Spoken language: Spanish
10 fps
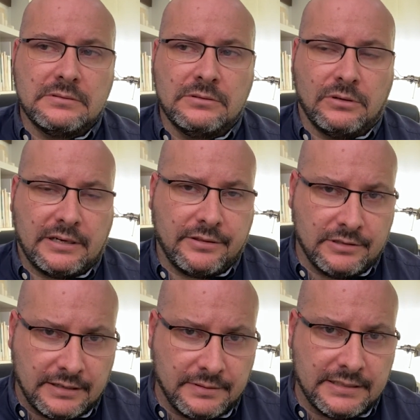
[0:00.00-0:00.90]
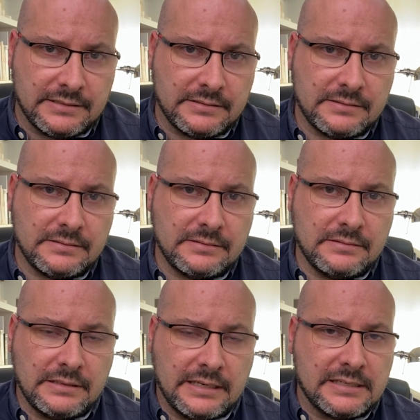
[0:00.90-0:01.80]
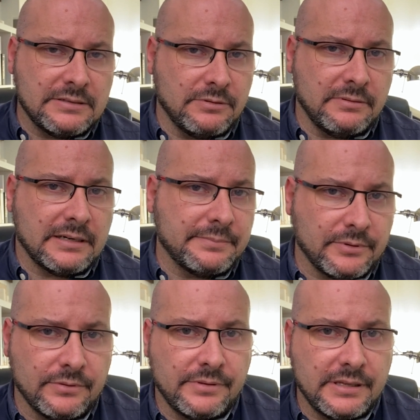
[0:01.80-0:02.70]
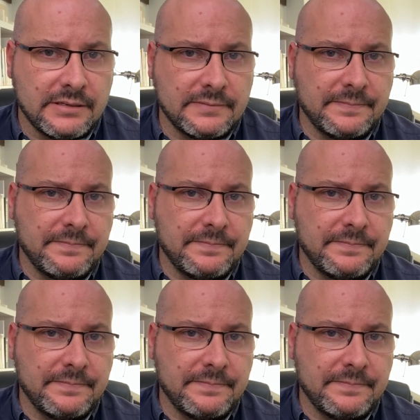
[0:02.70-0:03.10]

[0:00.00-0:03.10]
lo razonable es que se vuelva a reproducir.